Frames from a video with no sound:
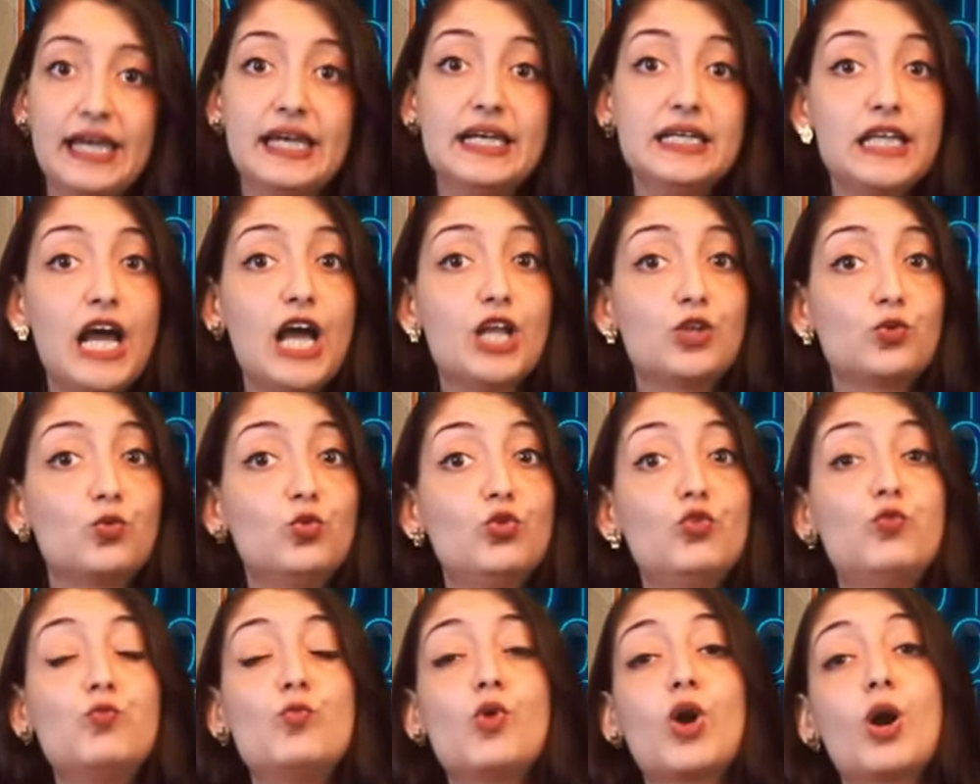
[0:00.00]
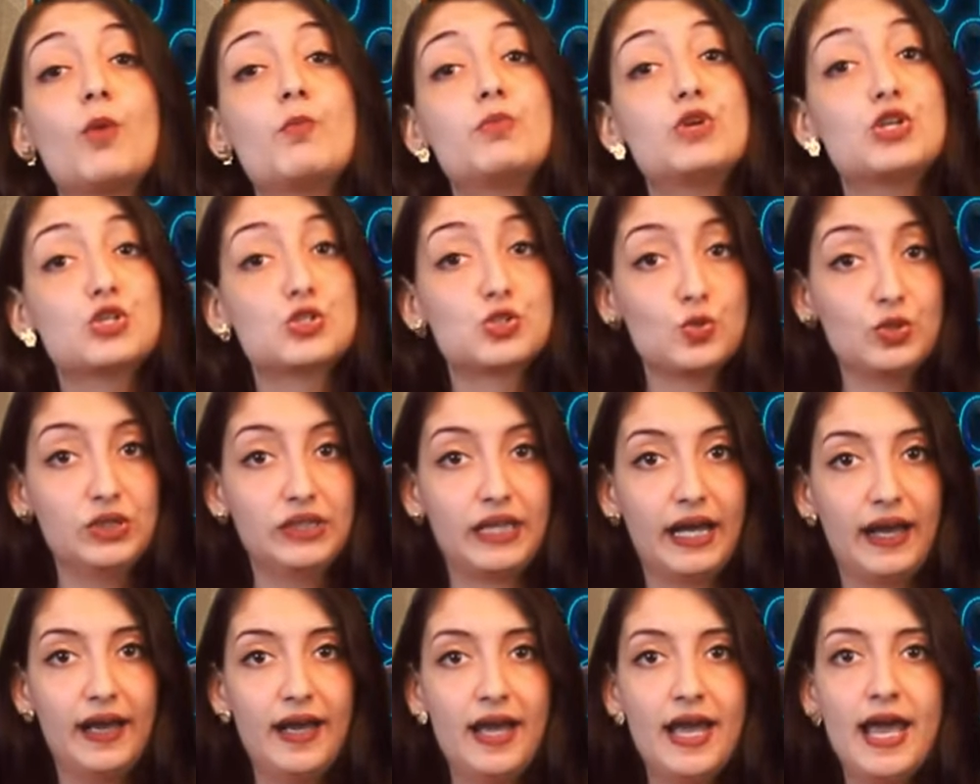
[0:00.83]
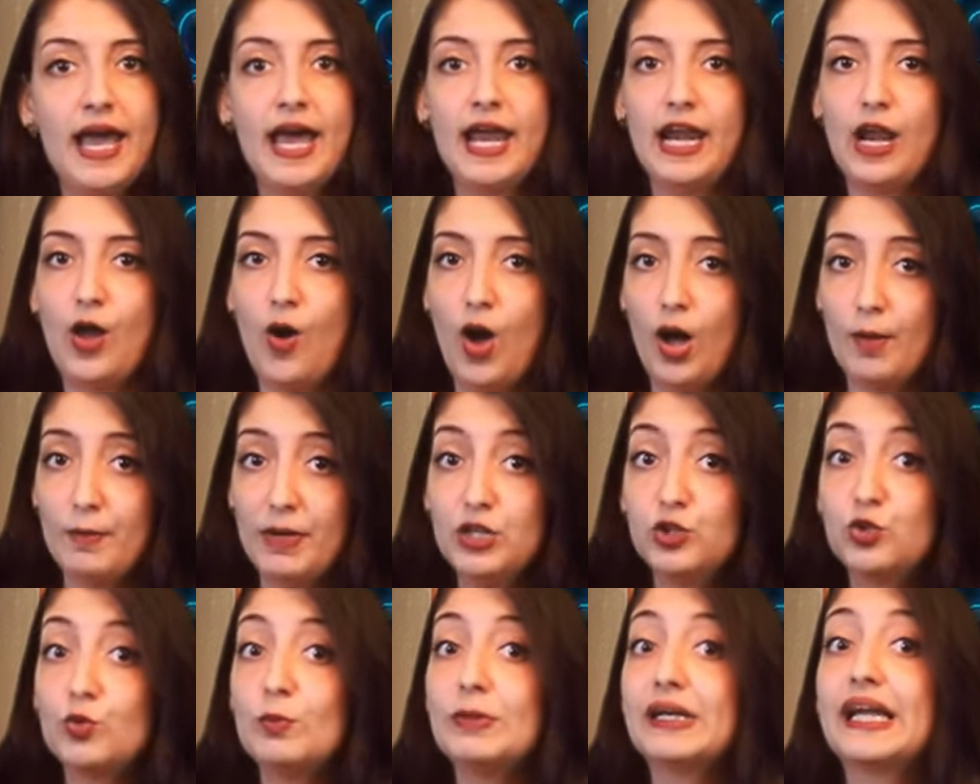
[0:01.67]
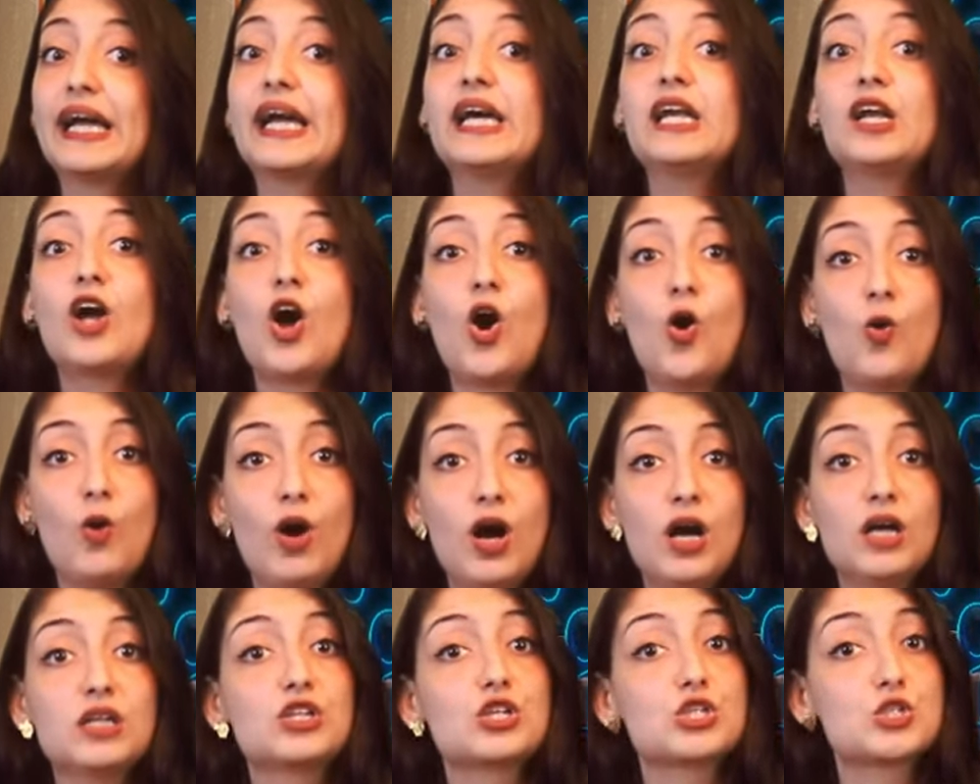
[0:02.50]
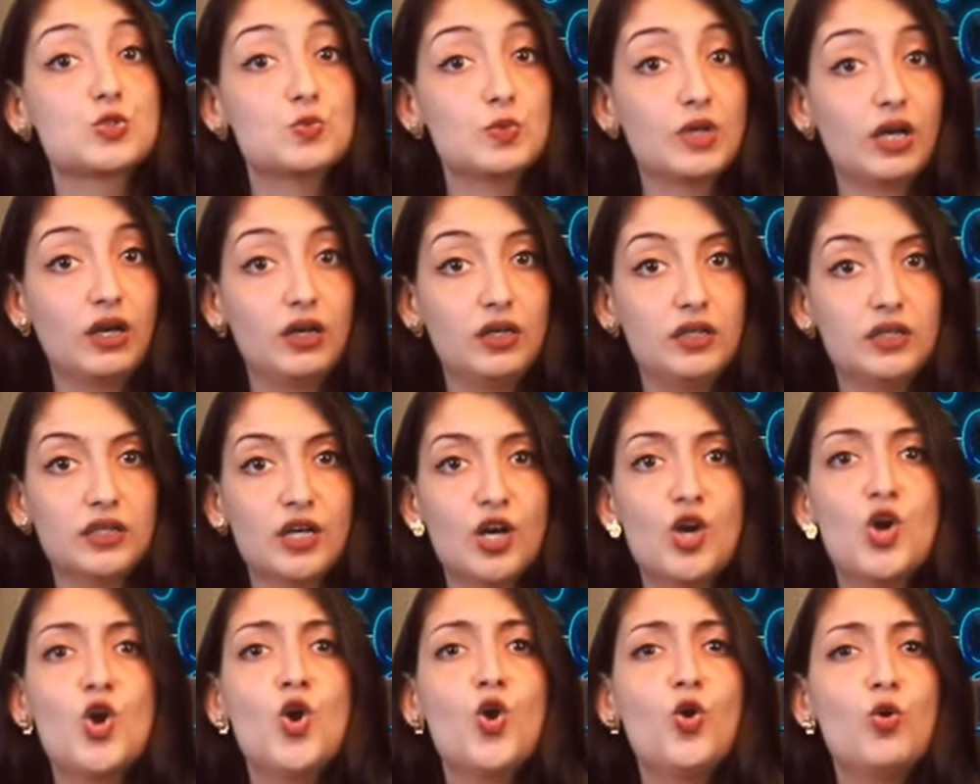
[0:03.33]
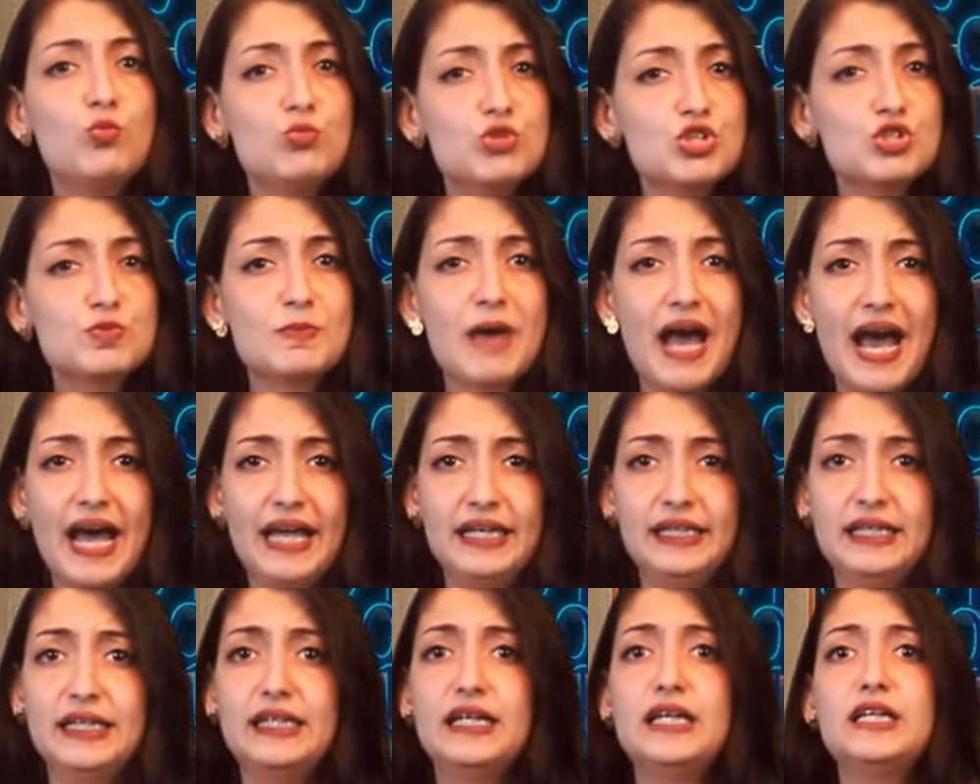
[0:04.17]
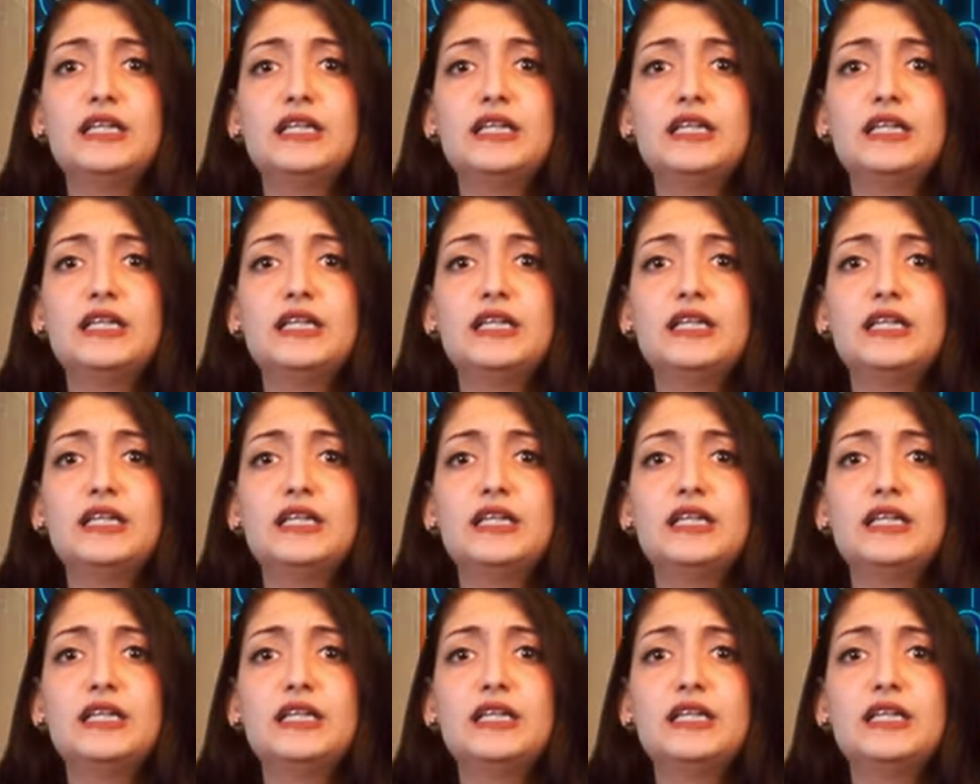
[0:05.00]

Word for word: اللي انت هتقوله في مكبر الصوت ده لو عملته من غير قواعد تسويقية ومش محدد